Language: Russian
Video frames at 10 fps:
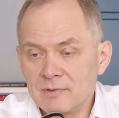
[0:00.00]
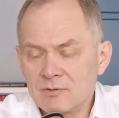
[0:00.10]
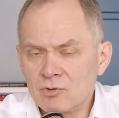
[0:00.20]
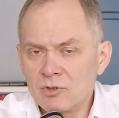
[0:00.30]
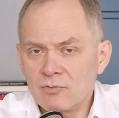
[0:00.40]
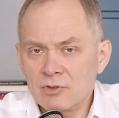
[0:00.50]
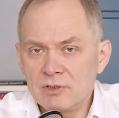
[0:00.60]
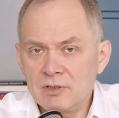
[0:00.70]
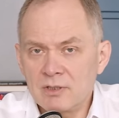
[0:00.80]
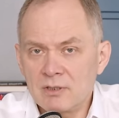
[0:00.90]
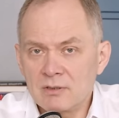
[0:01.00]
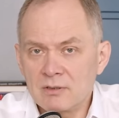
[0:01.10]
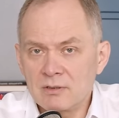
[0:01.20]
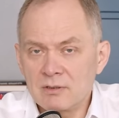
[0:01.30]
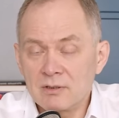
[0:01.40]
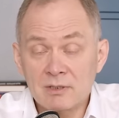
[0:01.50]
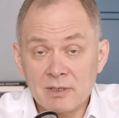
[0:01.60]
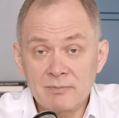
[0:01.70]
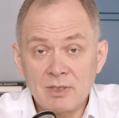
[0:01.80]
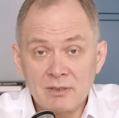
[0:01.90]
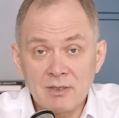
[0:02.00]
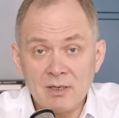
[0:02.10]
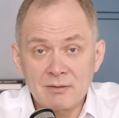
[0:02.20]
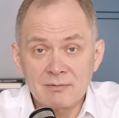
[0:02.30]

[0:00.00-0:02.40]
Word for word: Звучит вроде дико. На самом деле, да.